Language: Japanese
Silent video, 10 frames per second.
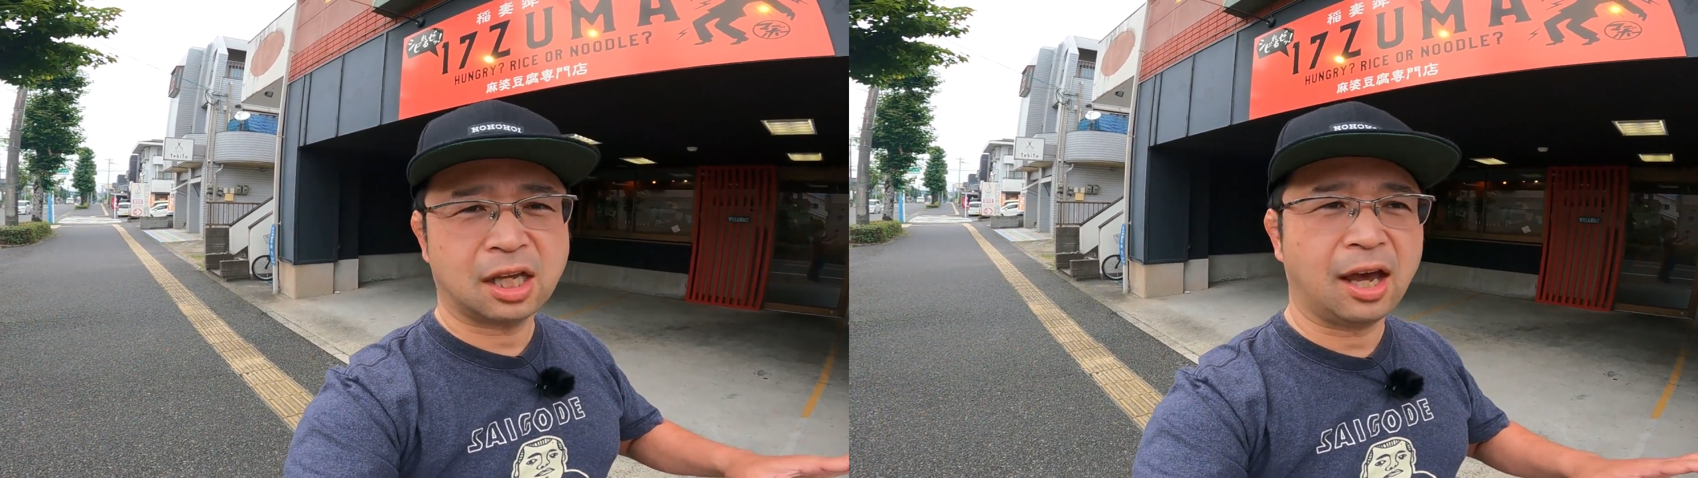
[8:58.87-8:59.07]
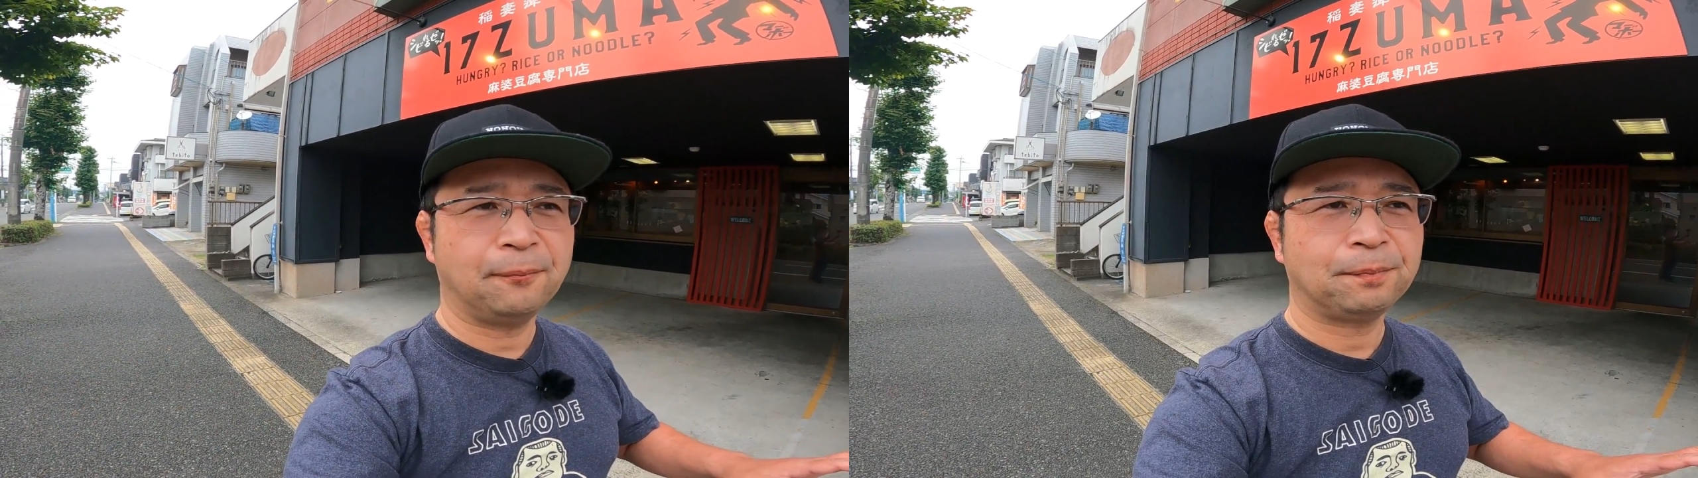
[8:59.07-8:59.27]

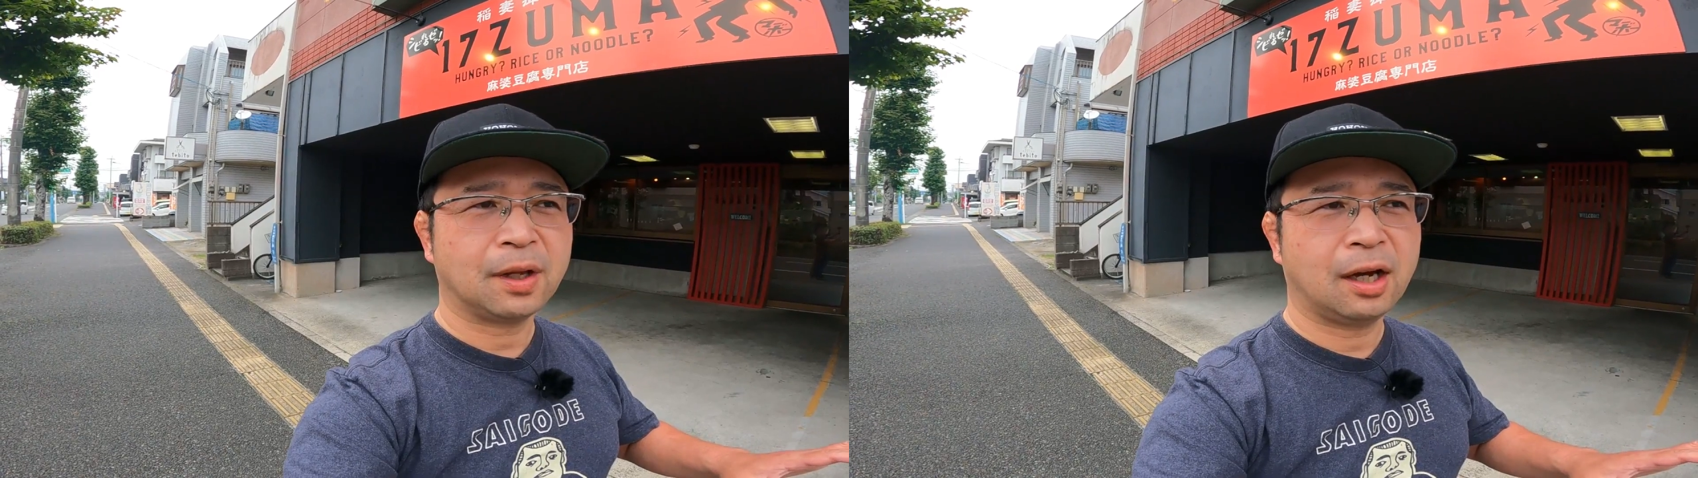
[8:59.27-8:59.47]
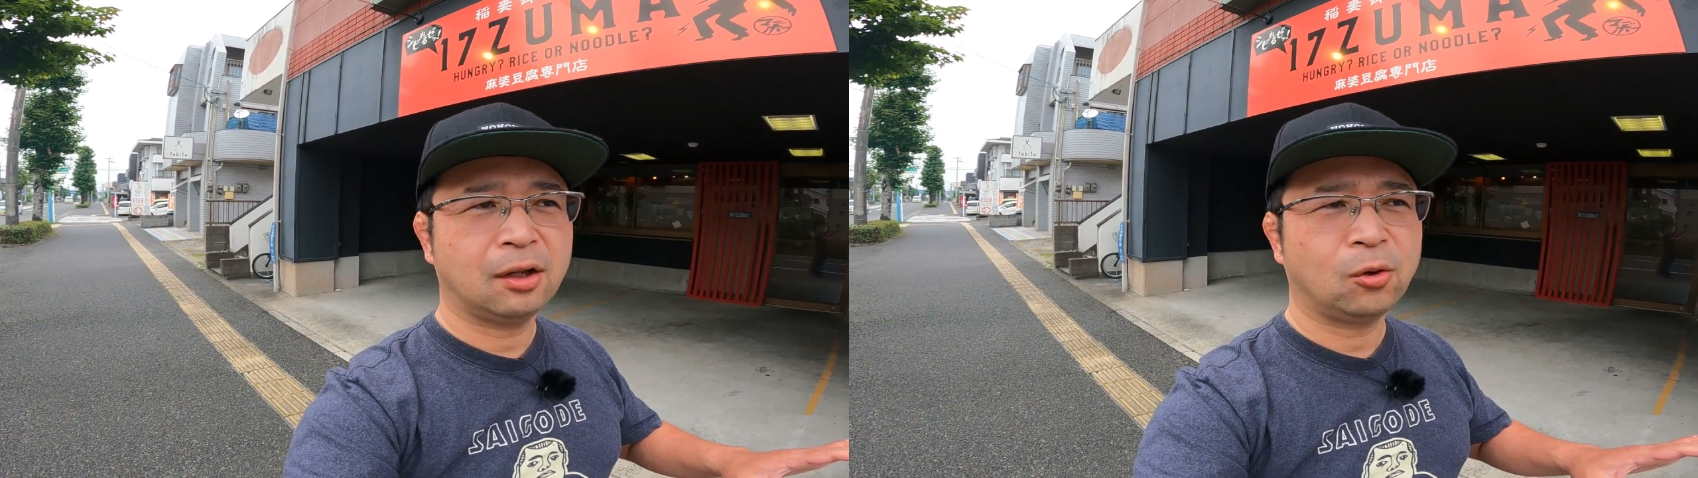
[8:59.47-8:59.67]
て
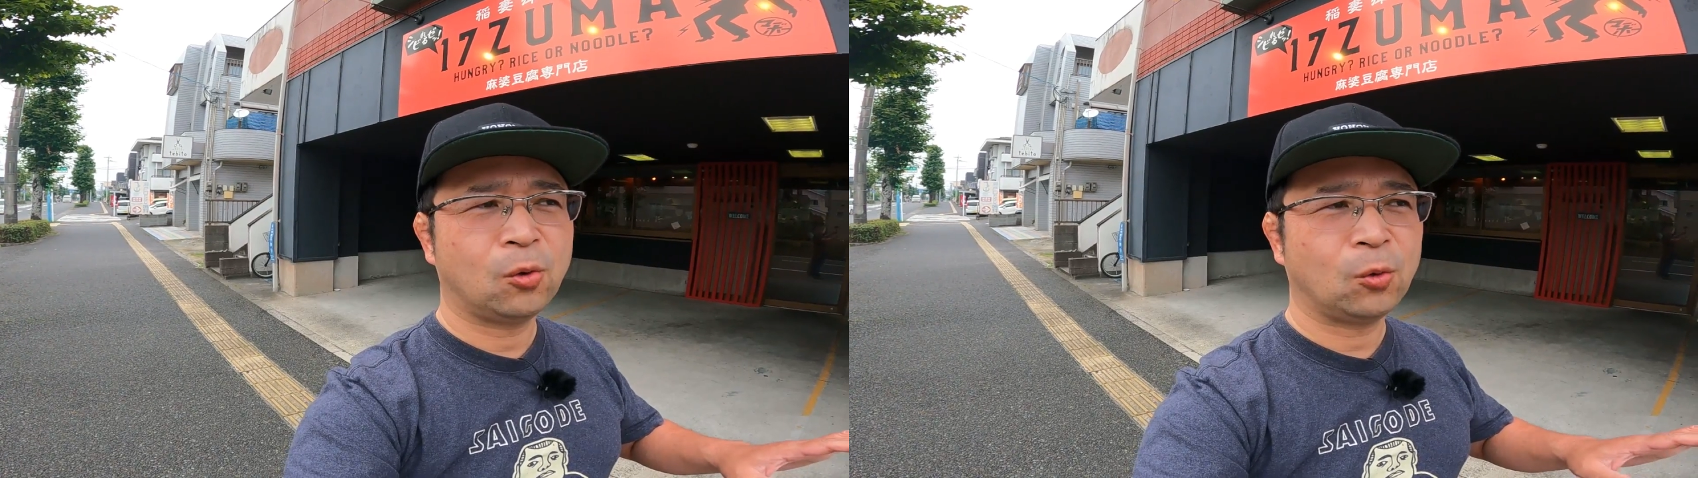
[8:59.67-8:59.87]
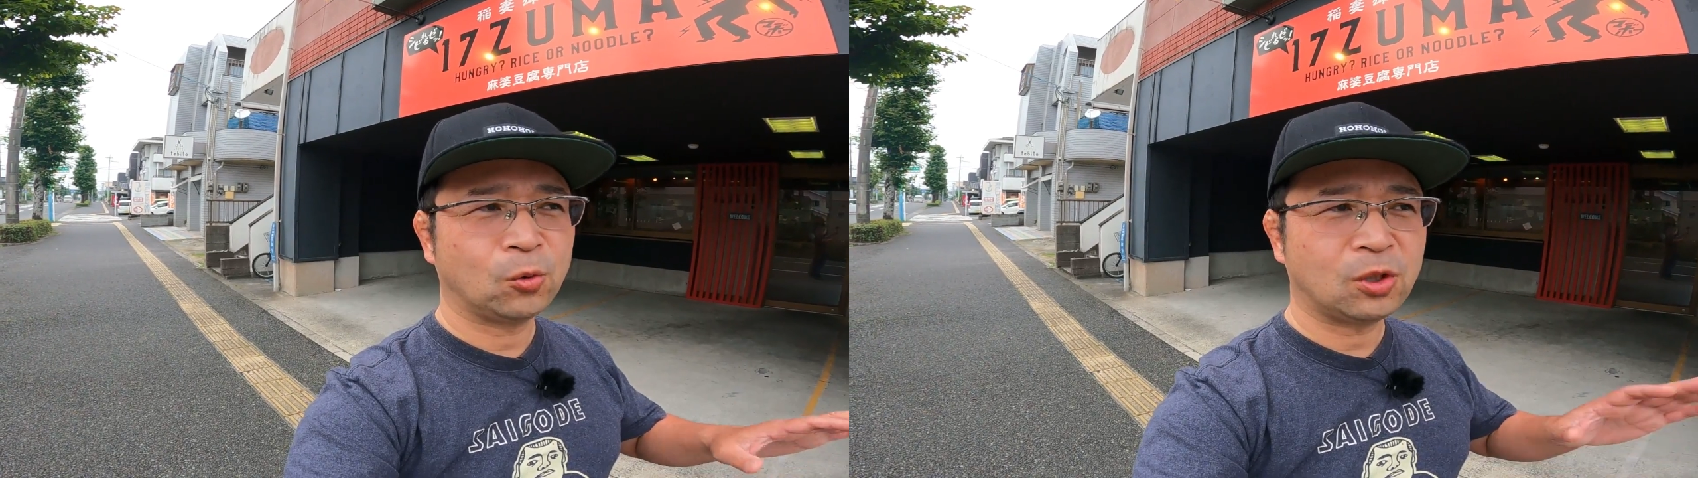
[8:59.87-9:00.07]
あ
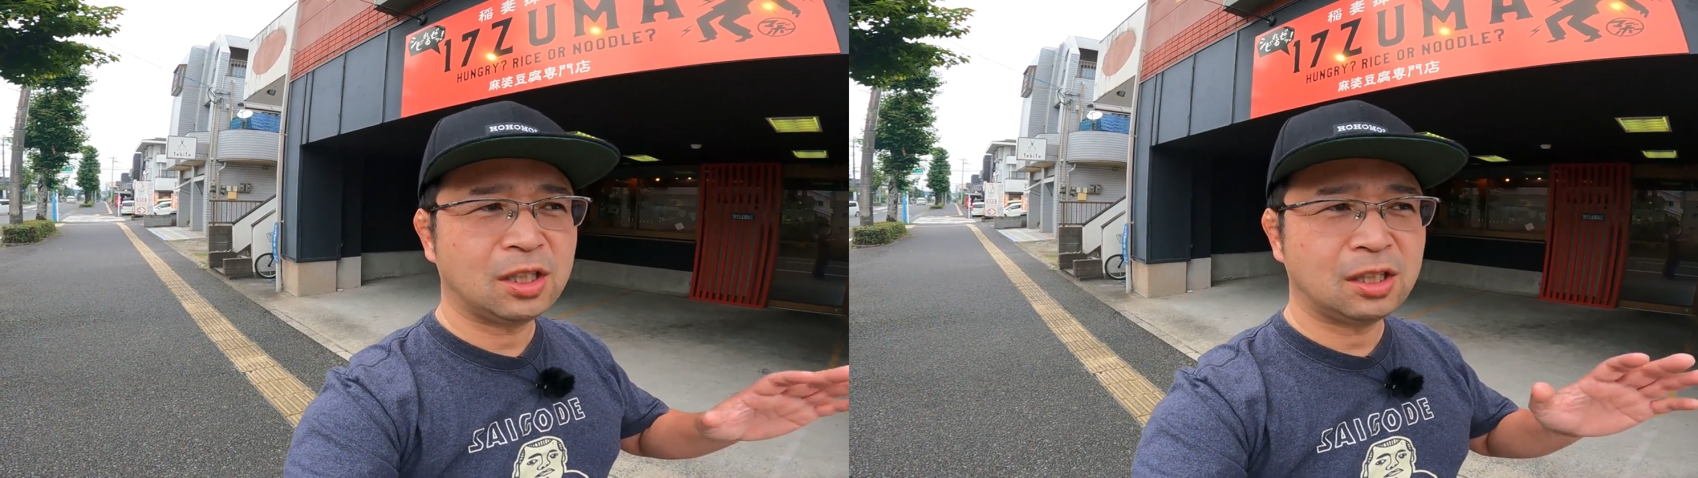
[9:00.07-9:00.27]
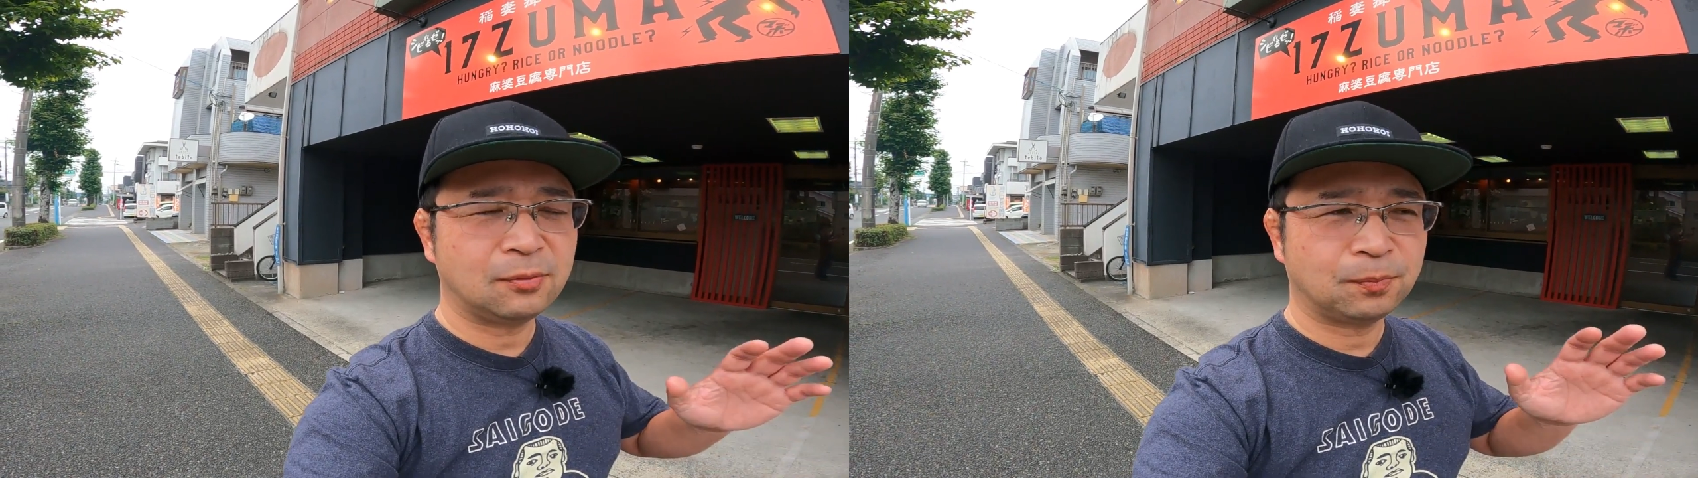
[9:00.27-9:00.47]
の本当に